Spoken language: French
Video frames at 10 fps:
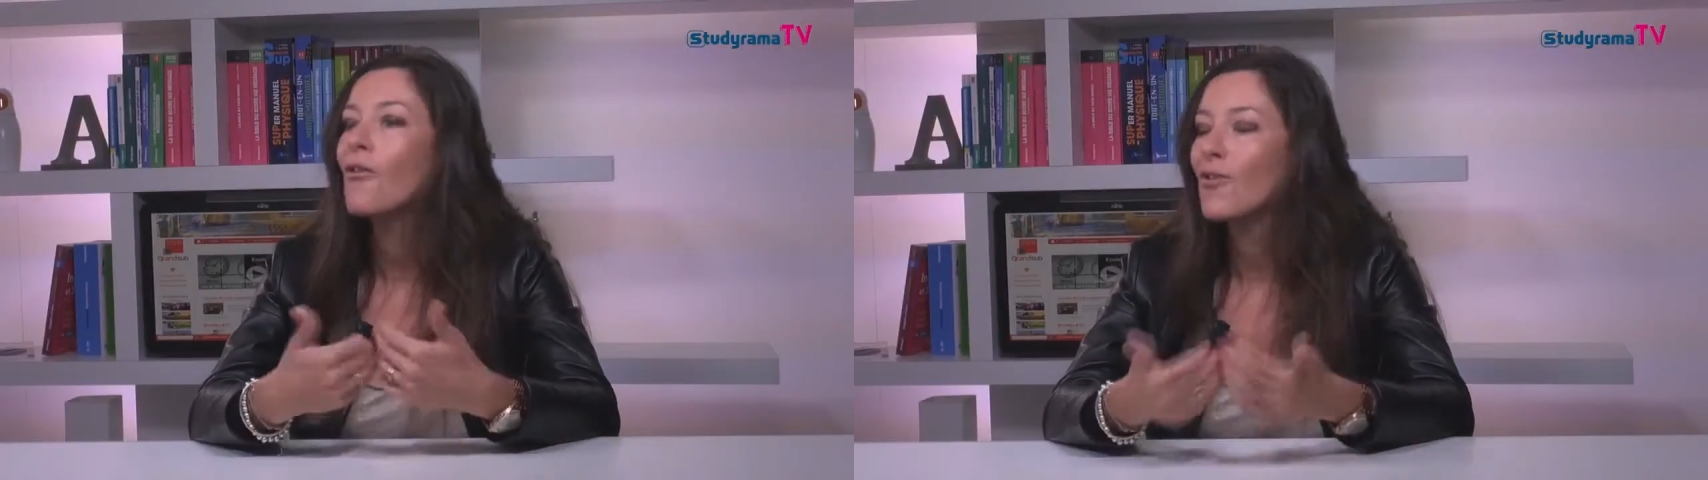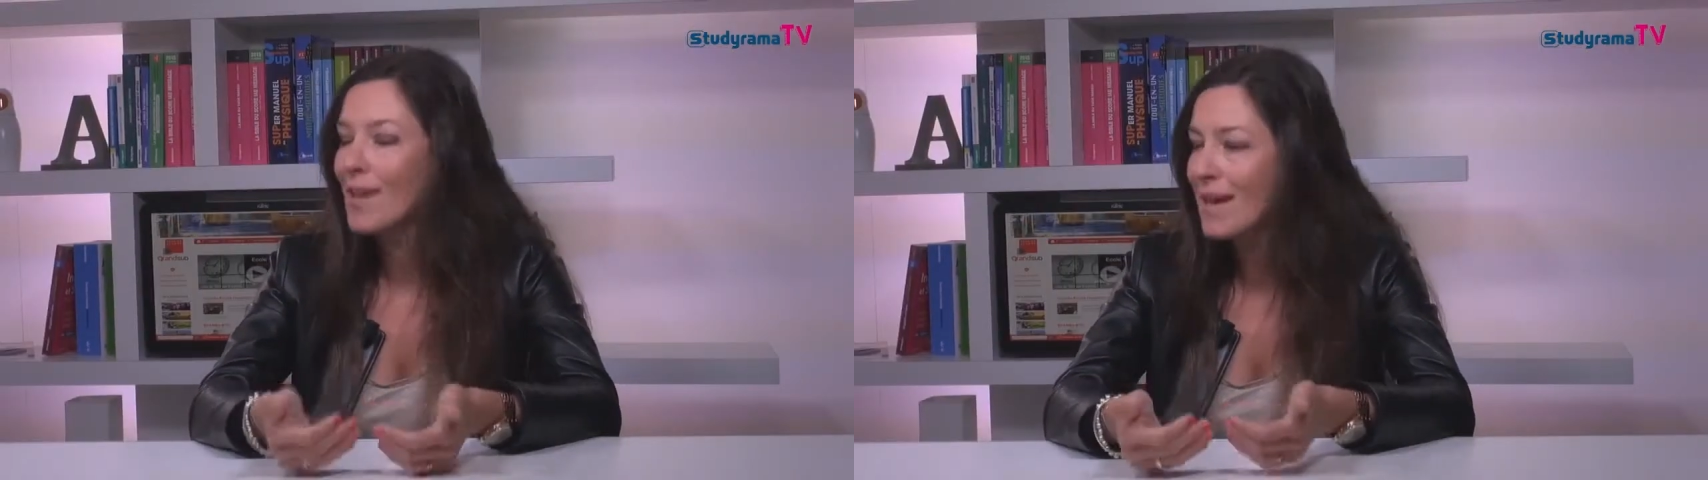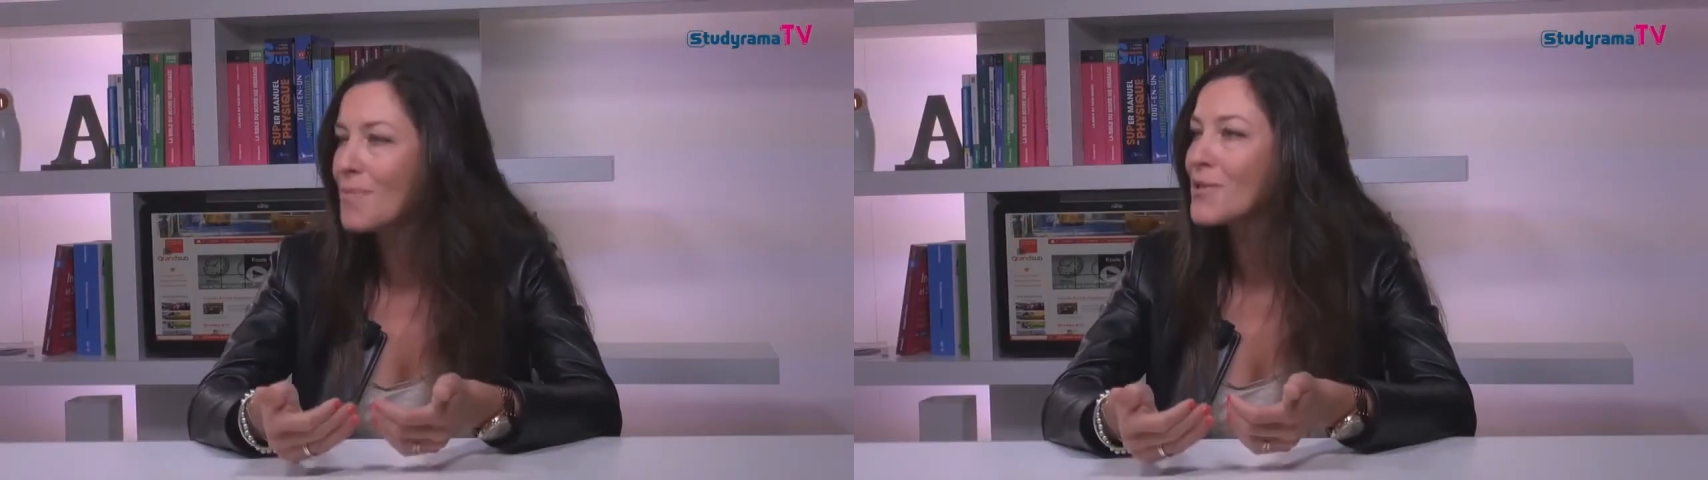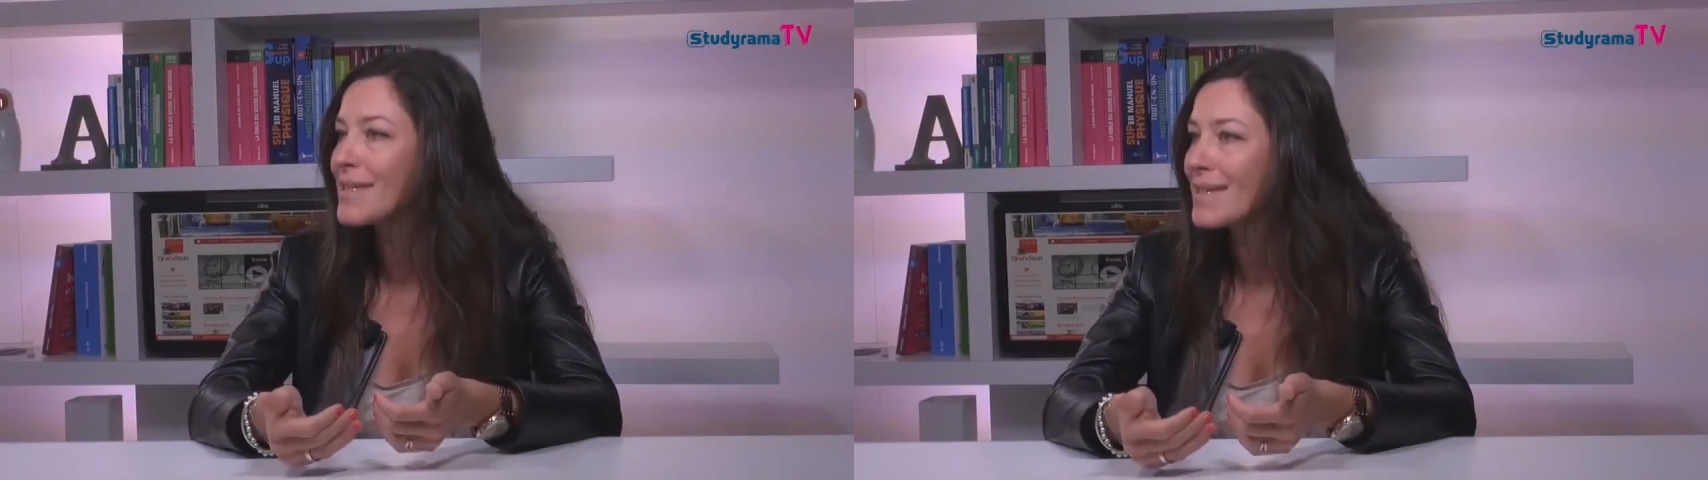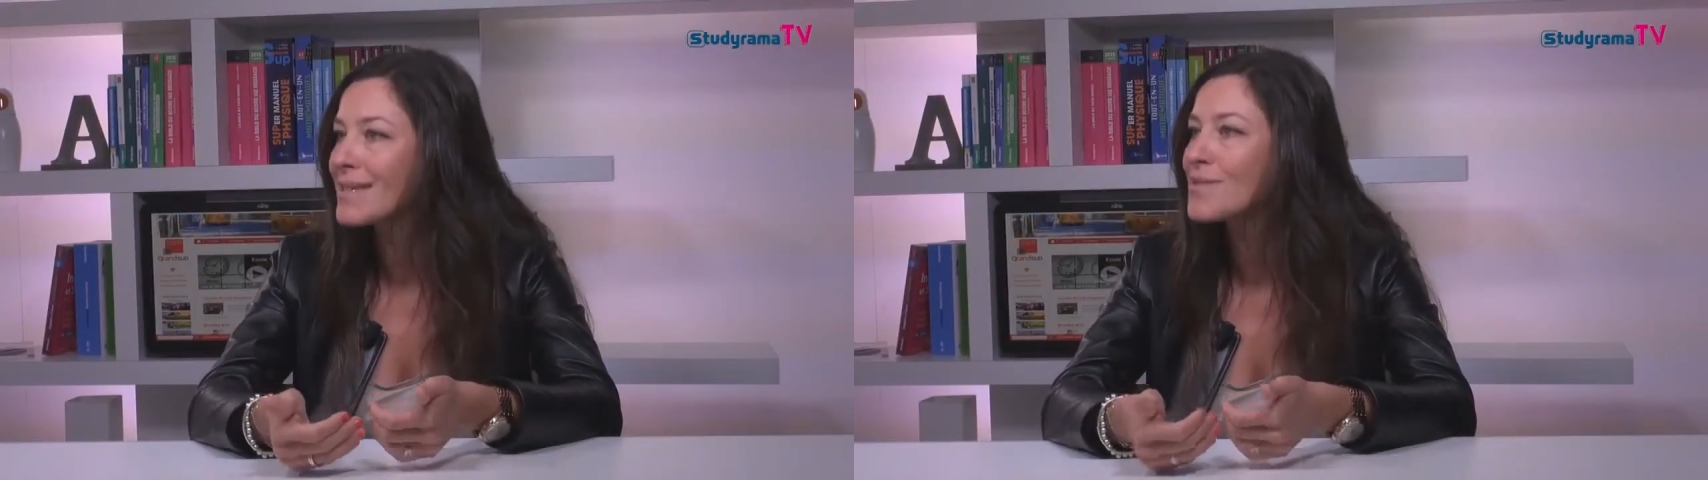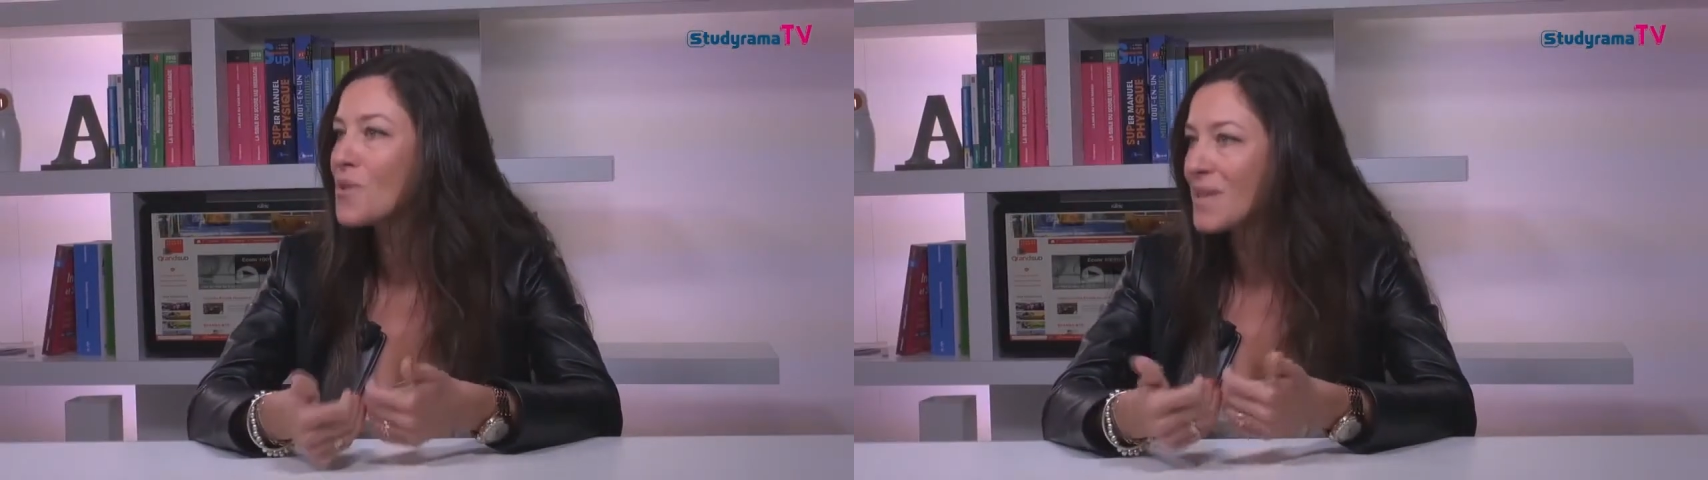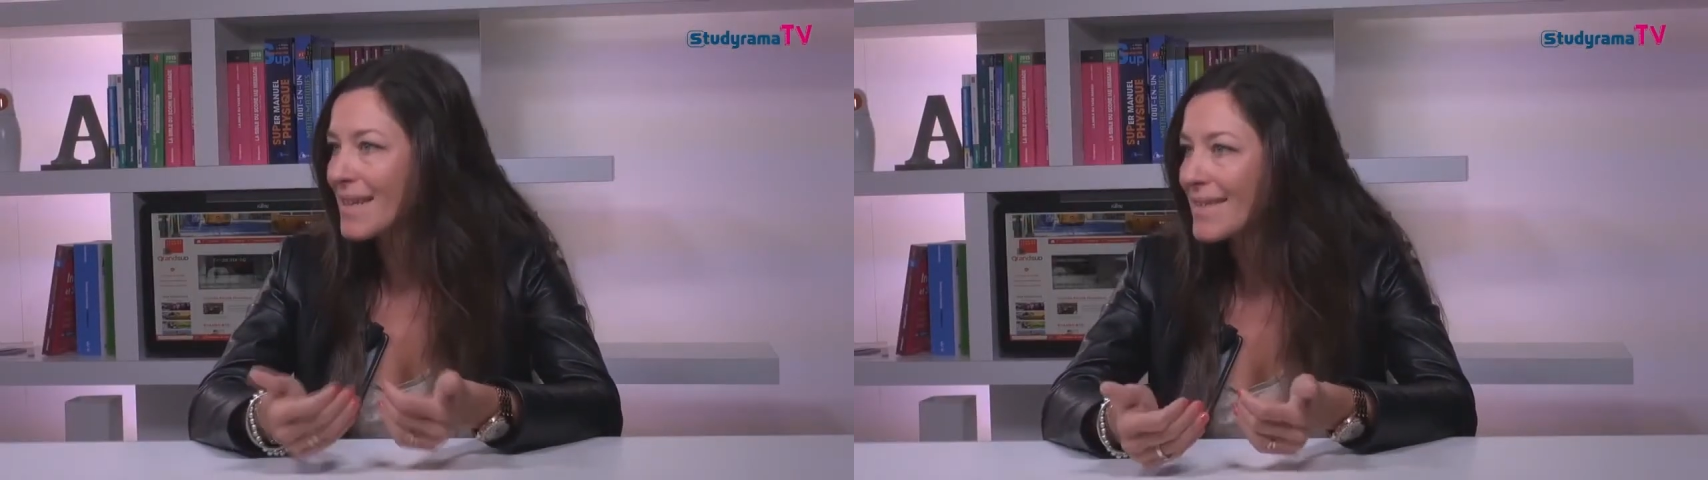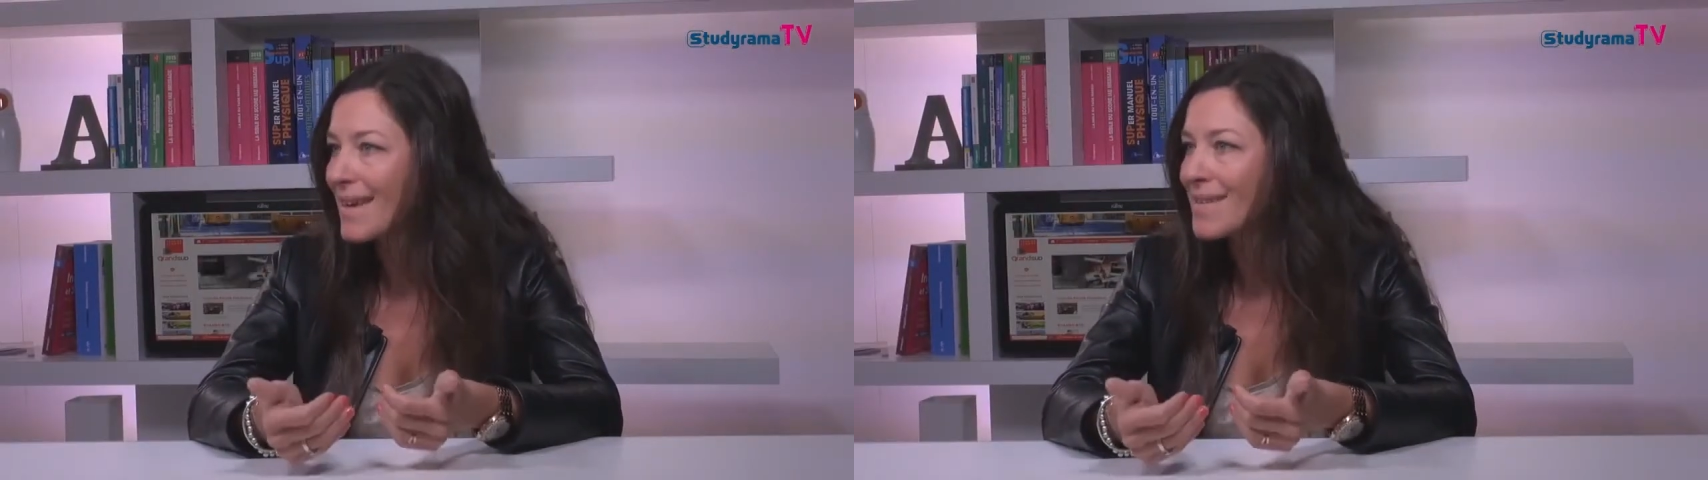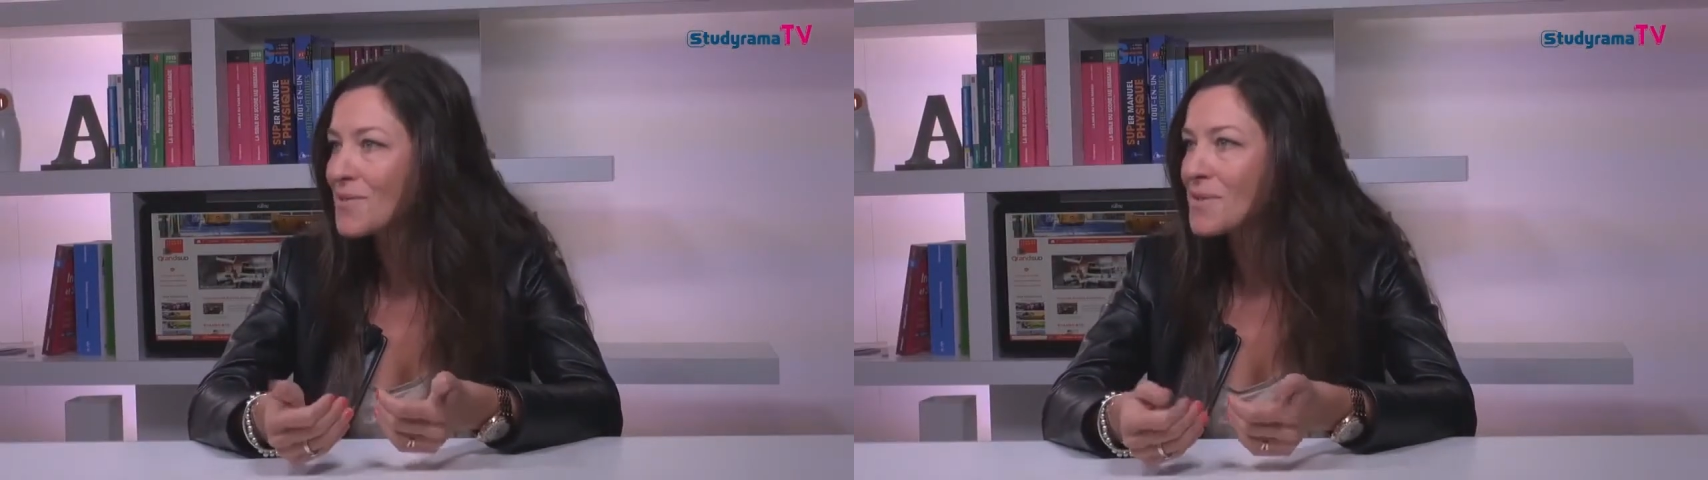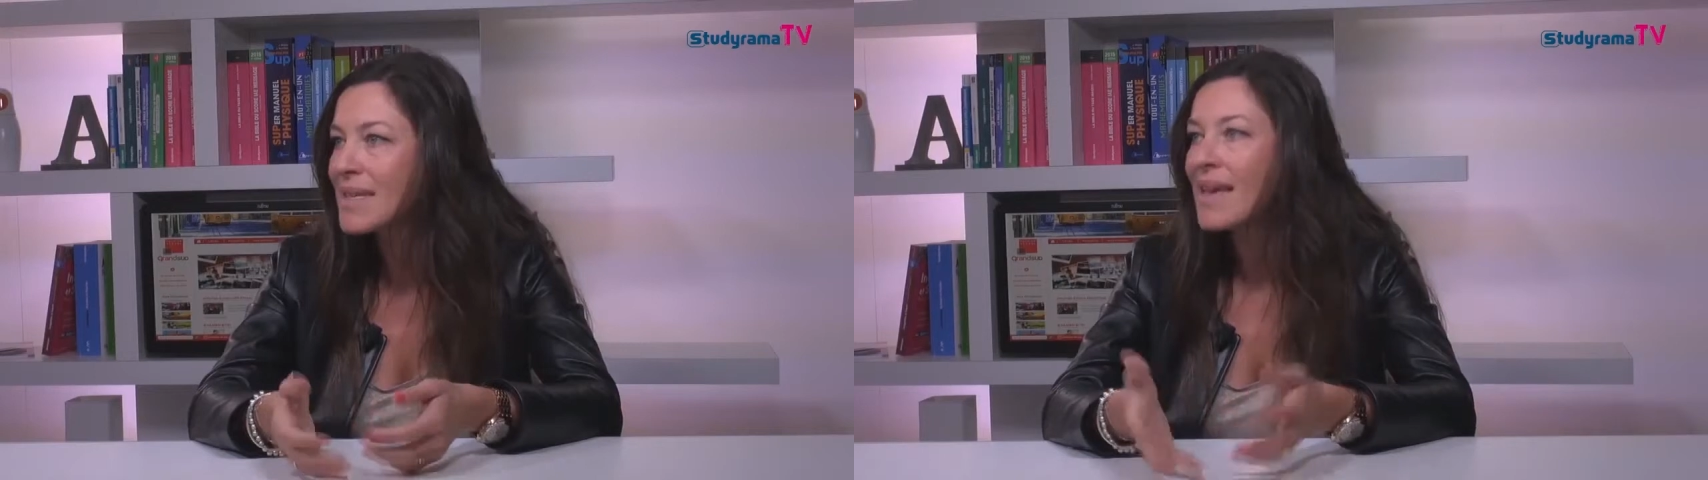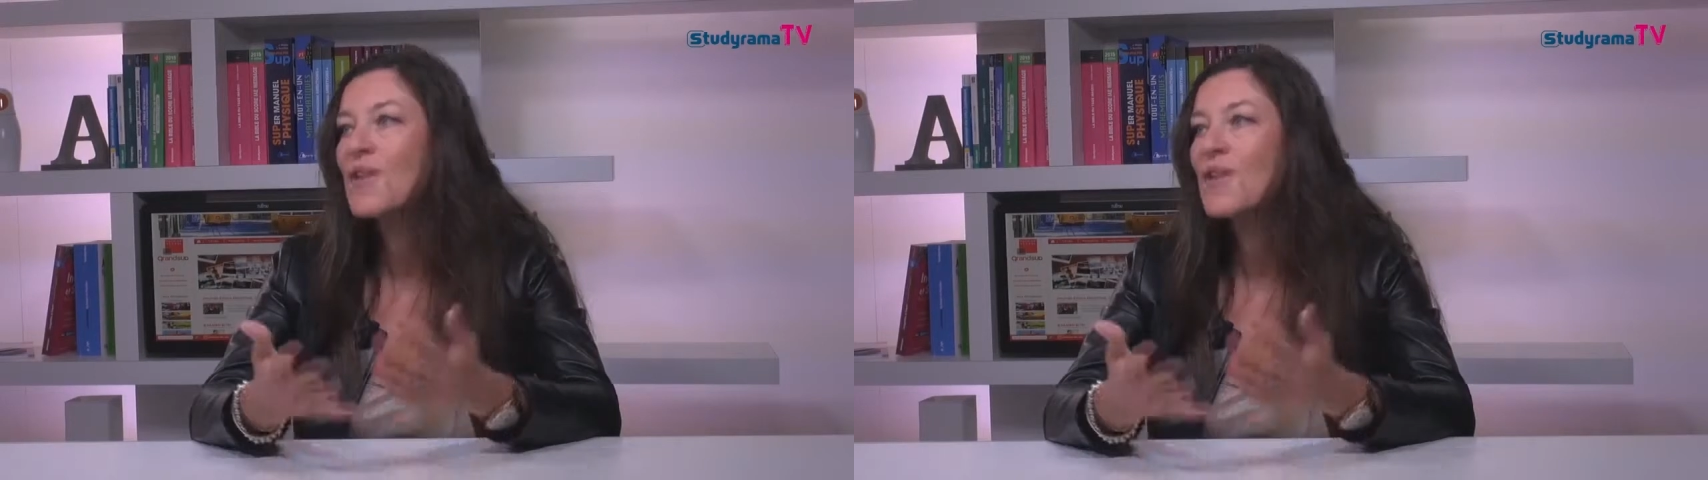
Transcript: on en a la moitié qui sont en alternance.